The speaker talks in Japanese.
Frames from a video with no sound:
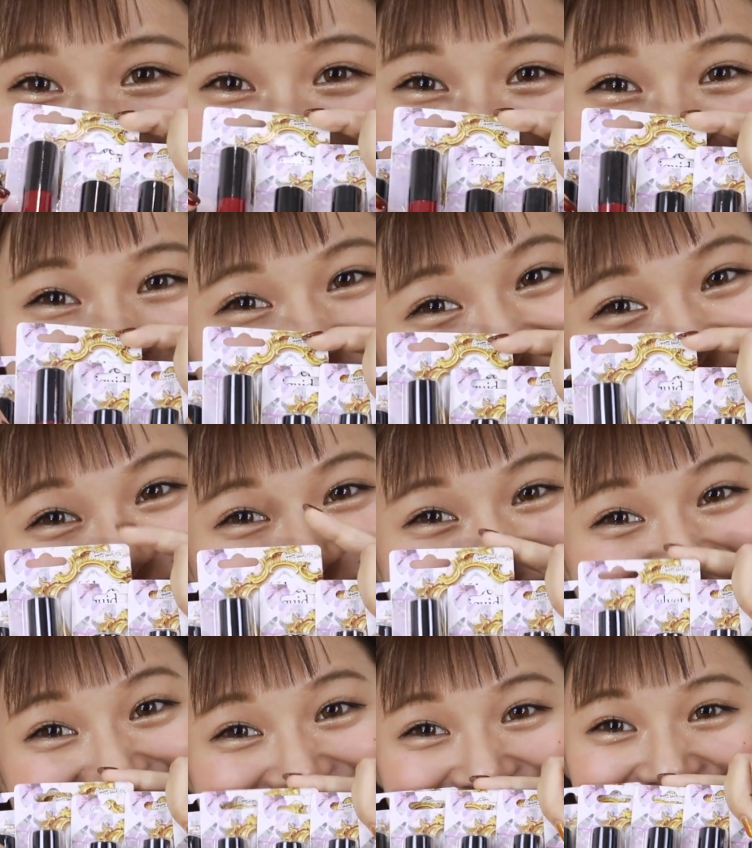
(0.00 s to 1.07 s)
どれから
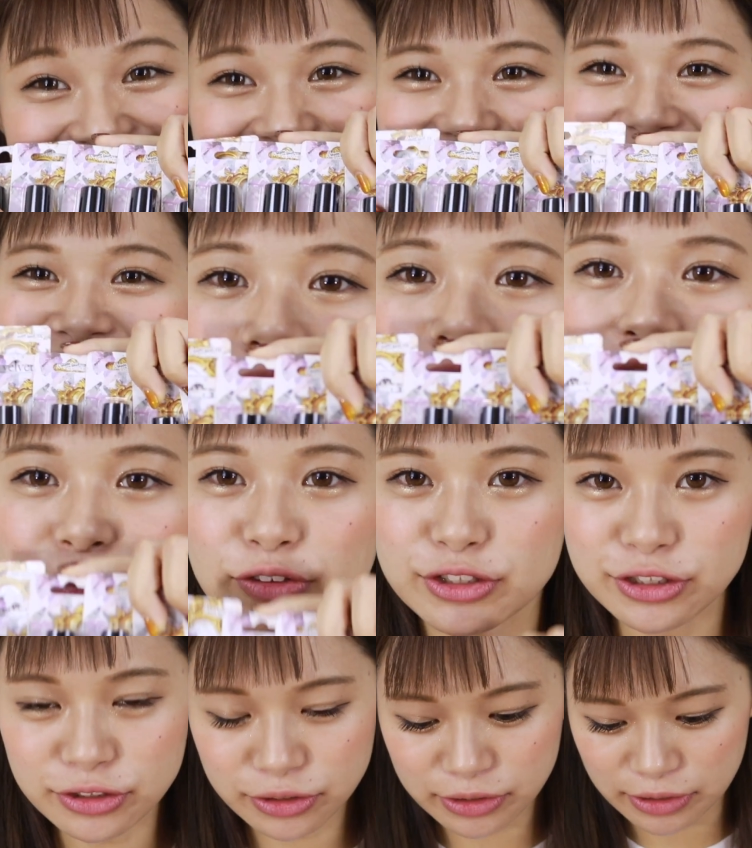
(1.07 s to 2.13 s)
使おうこれ
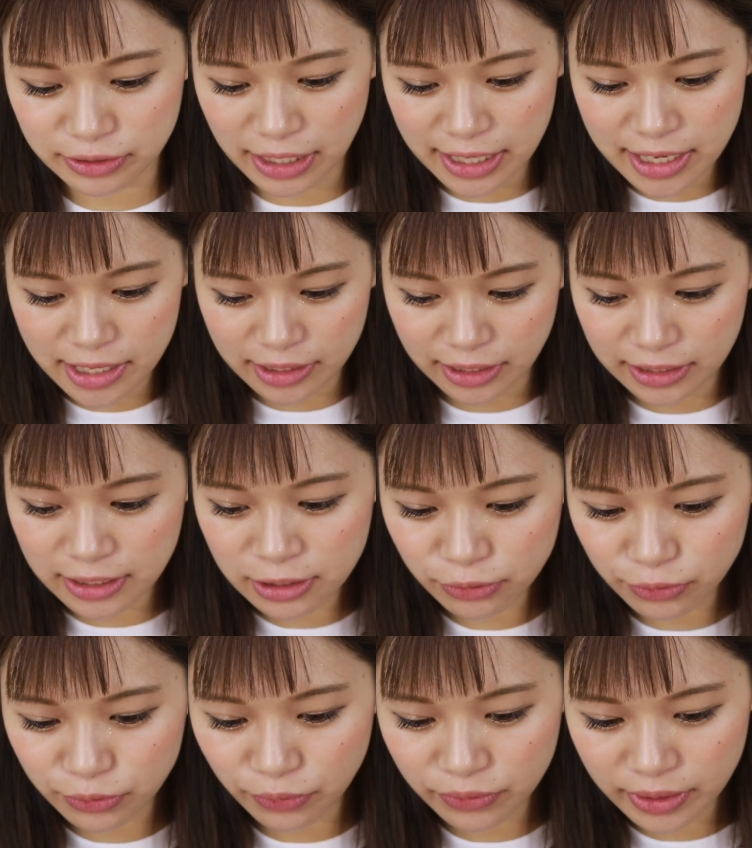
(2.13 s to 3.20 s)
ちょっとあれやな
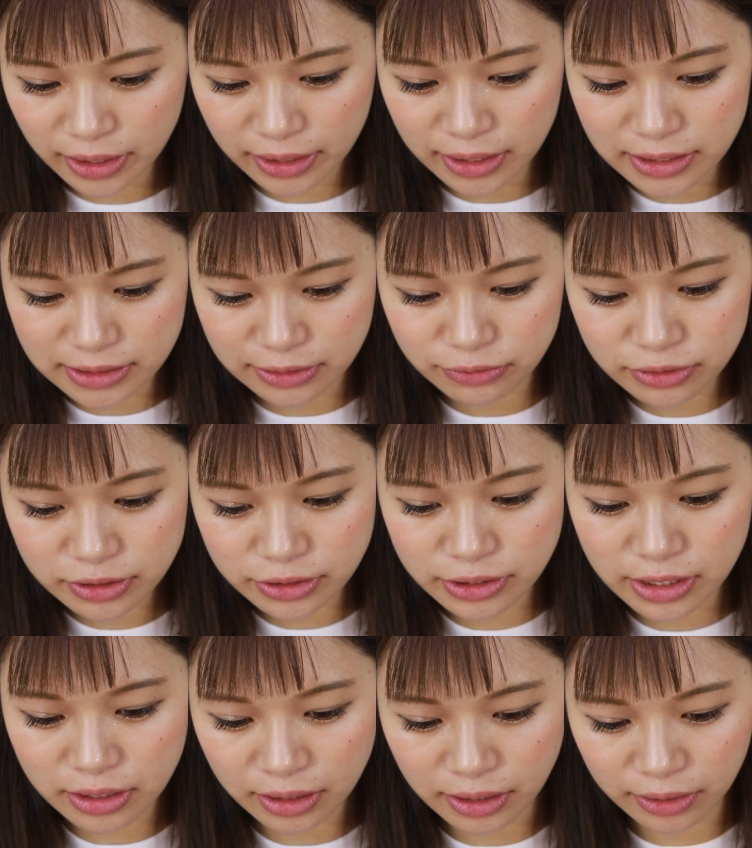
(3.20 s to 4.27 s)
色どんな感じか薄
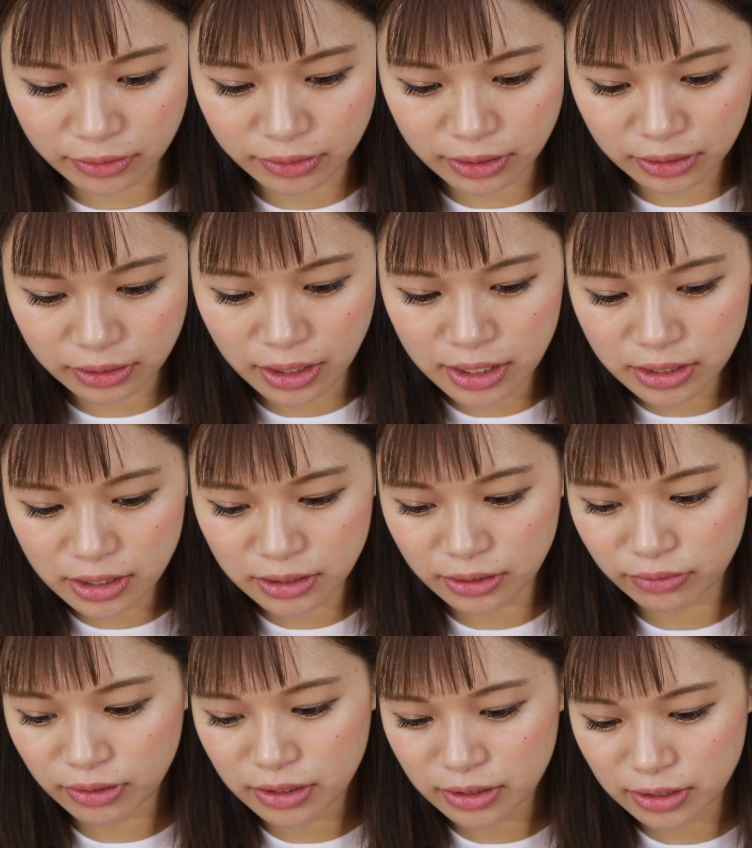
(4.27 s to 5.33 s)
いからとか変えてっ
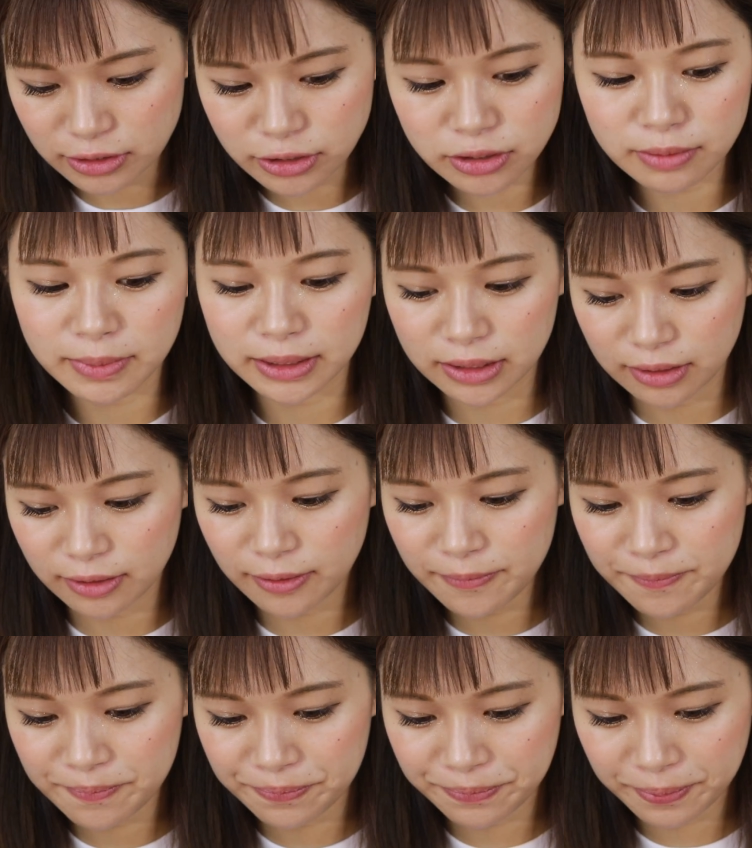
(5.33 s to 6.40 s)
た方がいいなちょっと待ってな
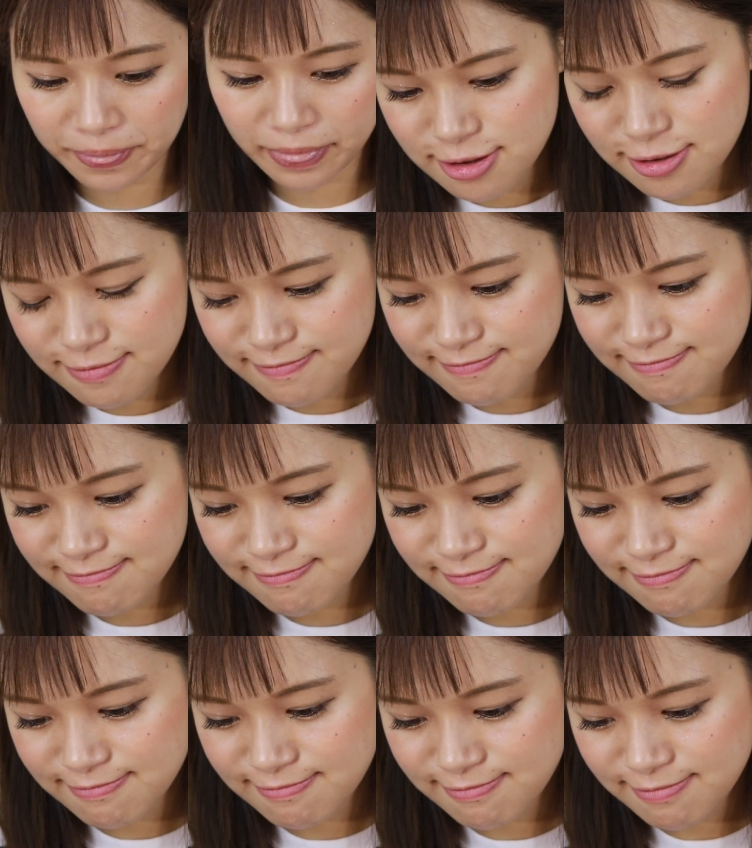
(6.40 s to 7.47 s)
う
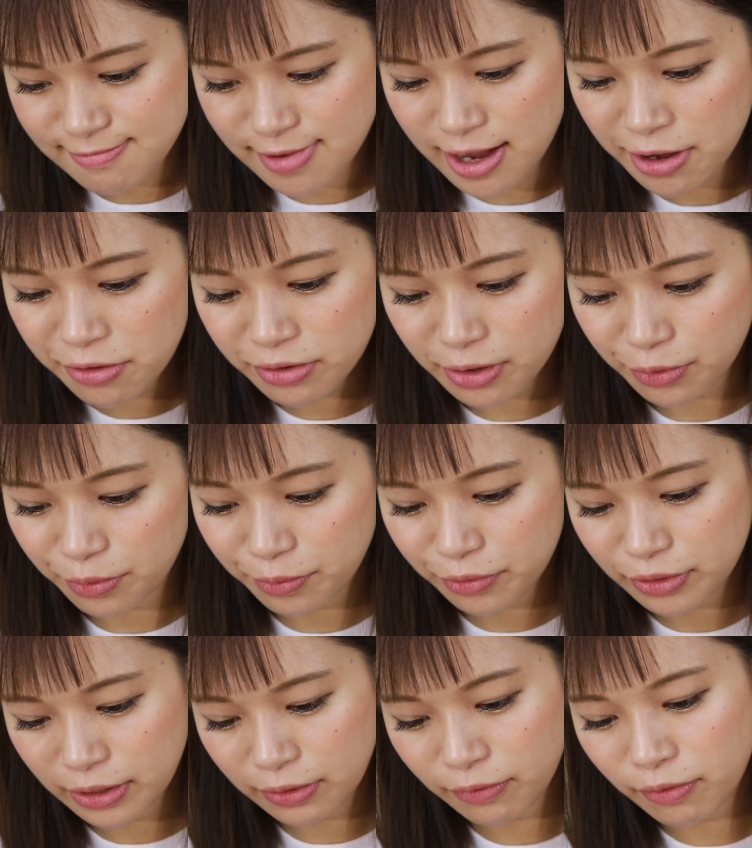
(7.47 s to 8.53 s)
ん青が
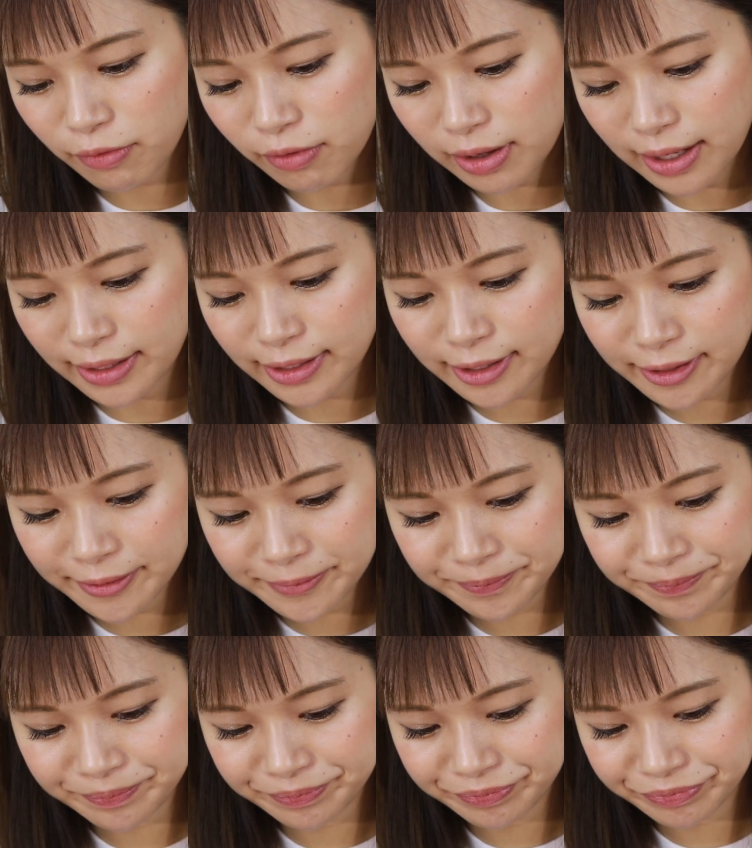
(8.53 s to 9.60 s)
主にこうかな
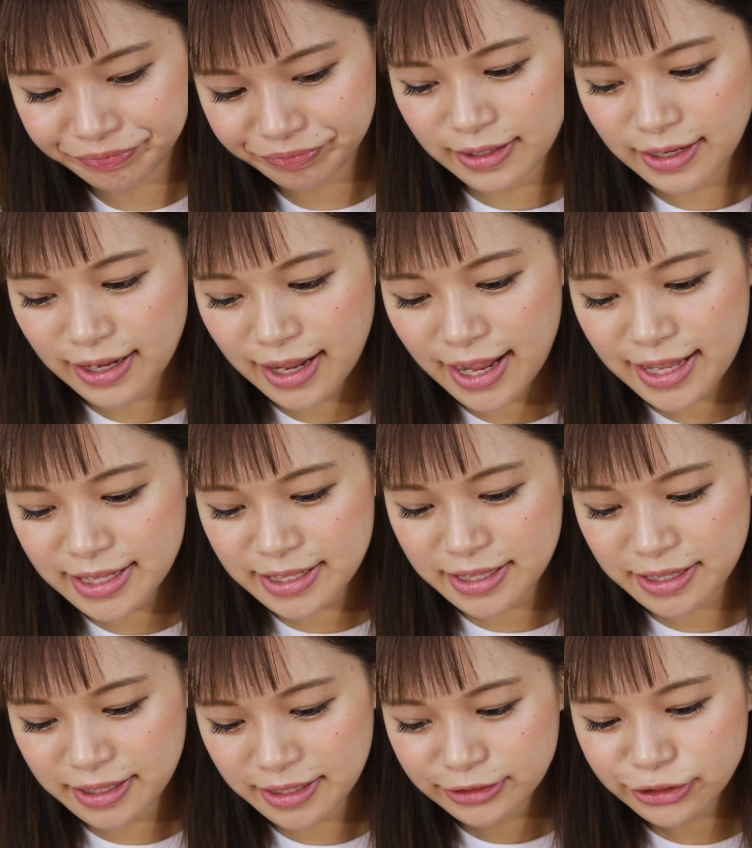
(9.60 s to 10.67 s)
はい
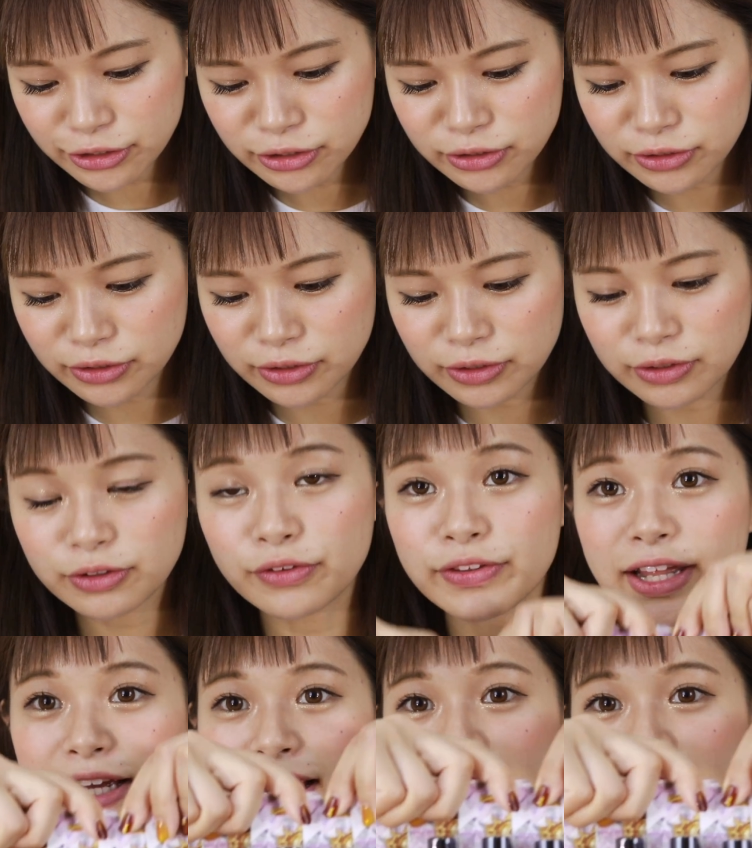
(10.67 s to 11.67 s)
ちょっとこんな